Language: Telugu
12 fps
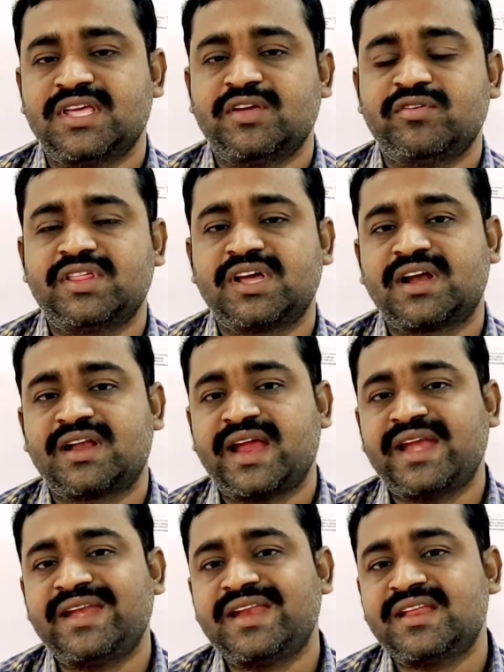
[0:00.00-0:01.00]
ఈ విధంగా
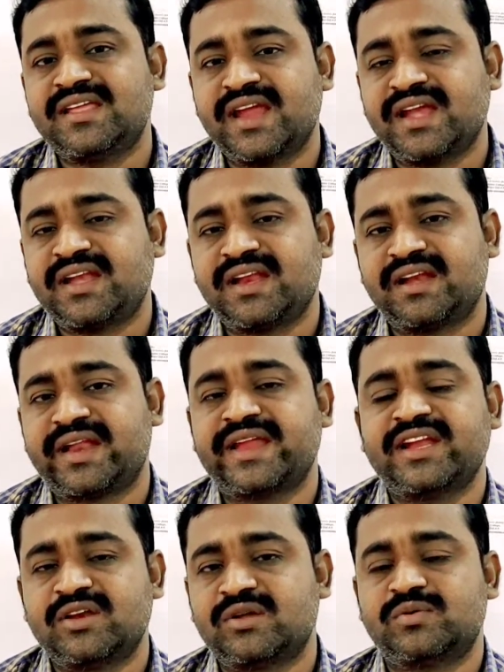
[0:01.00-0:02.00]
నైన్టీన్ ఎయిటీ
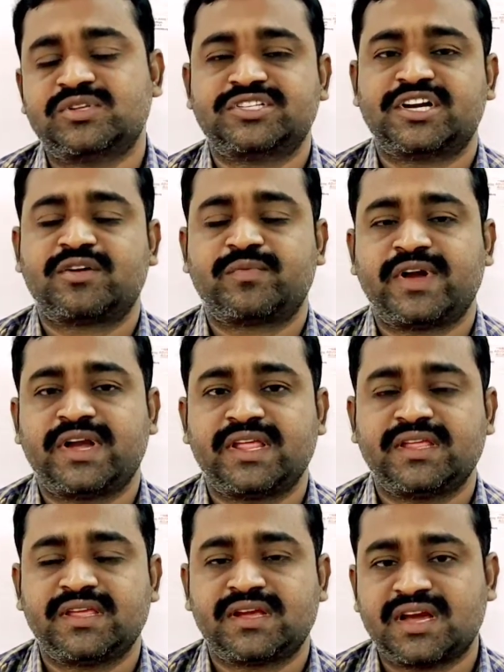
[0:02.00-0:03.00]
నైన్లో వచ్చినటువంటి
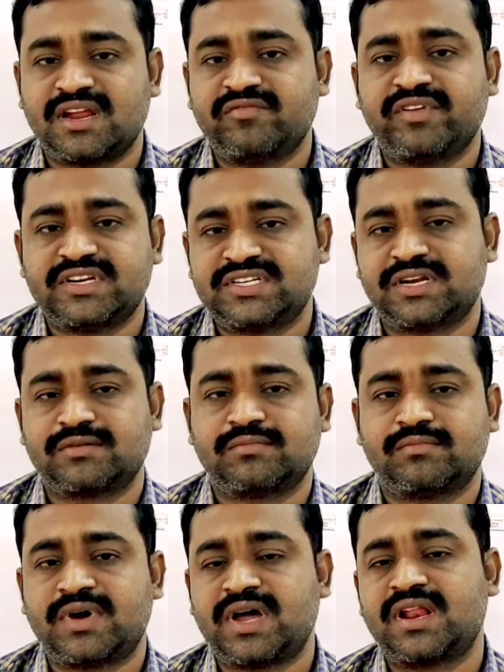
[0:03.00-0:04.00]
ఈ కన్వెన్షన్
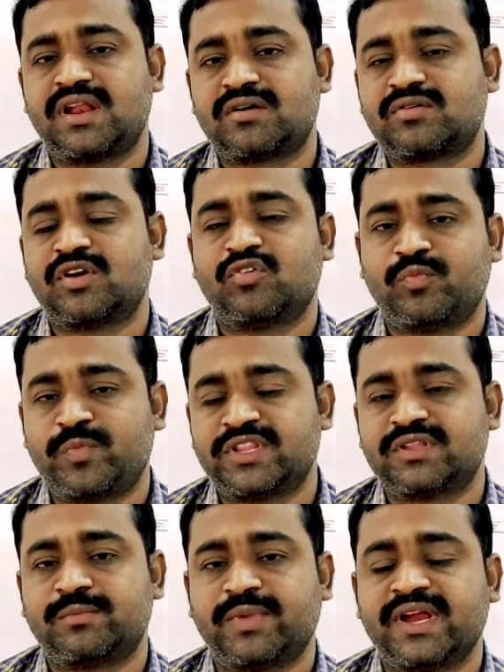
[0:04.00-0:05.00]
బాలల హక్కుల
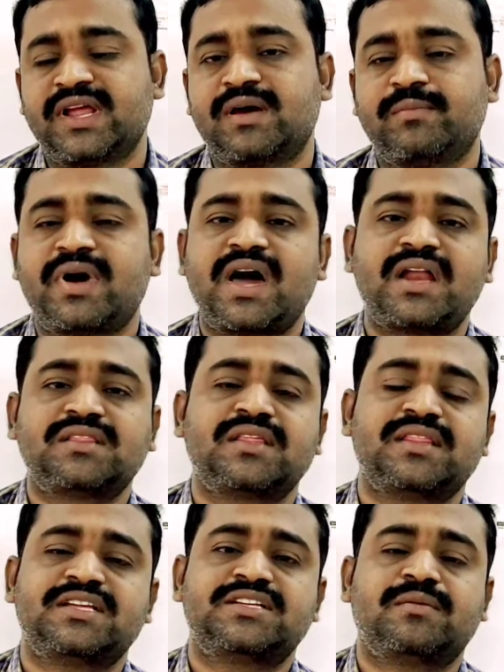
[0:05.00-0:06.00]
ఒప్పందం పైన
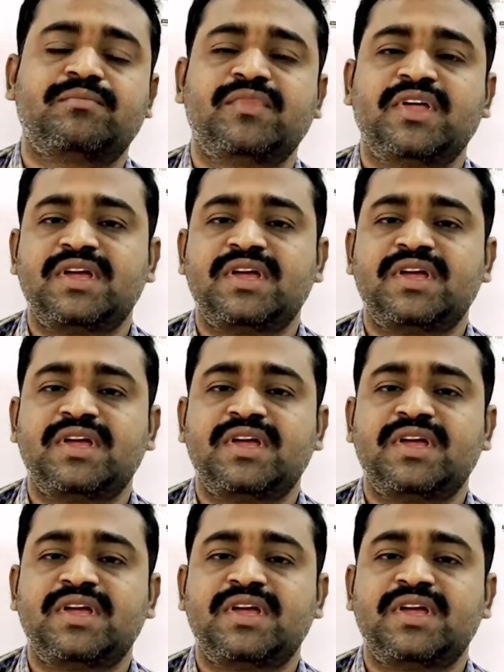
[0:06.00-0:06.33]
భారతదేశం